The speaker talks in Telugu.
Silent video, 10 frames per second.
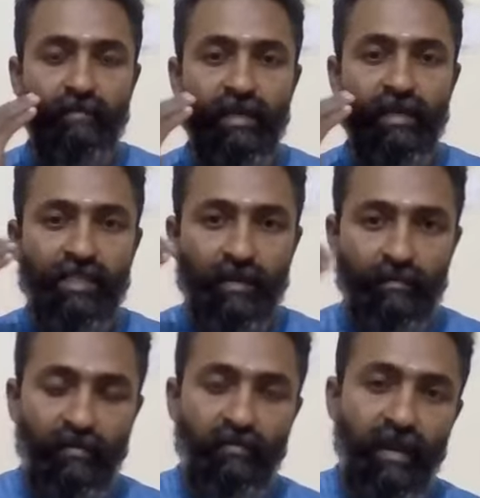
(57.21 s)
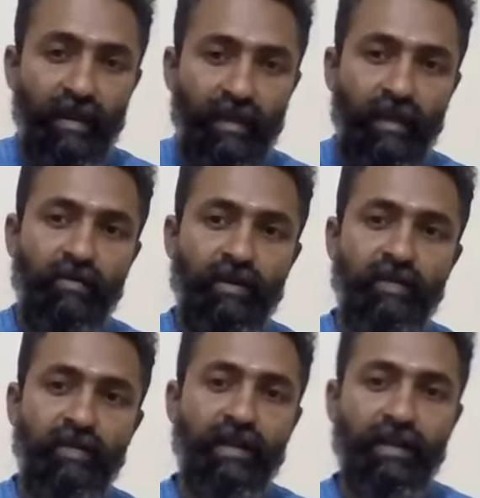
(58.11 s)
మరి చర్మం వెనకాల
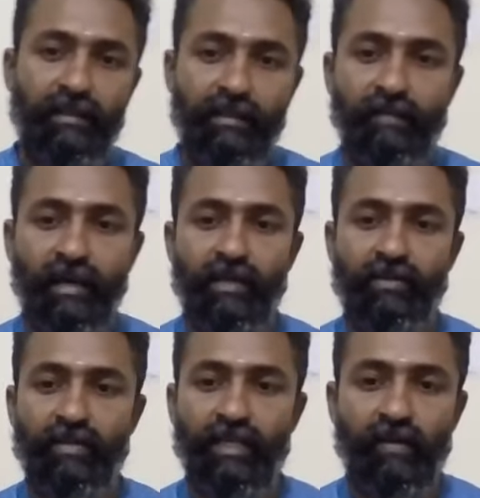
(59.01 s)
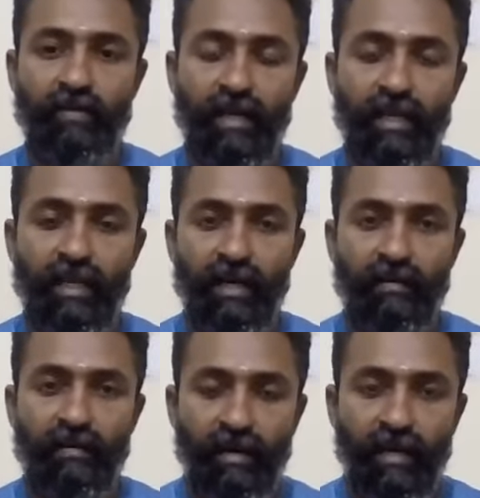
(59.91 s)
ఉన్నటువంటి రక్తం ఎలా శుద్ధి అవ్వాలి
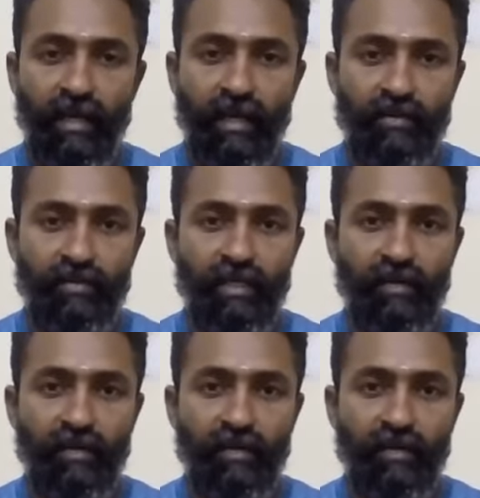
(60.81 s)
అవయవాలు ఎలా శుద్ధి